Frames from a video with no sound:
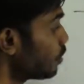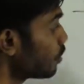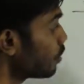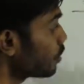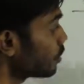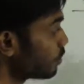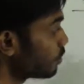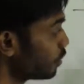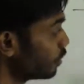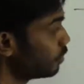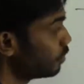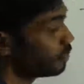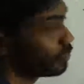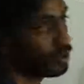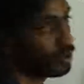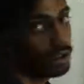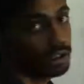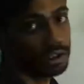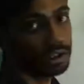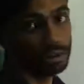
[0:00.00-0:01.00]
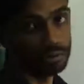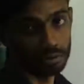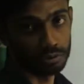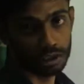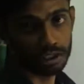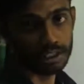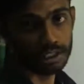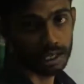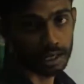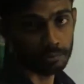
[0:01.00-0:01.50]
গরম হয়ে উপরের দিকে
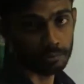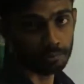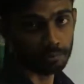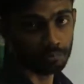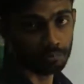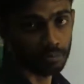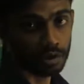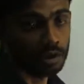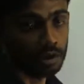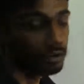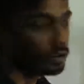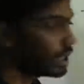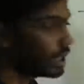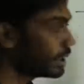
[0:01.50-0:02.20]
উঠে যায় তো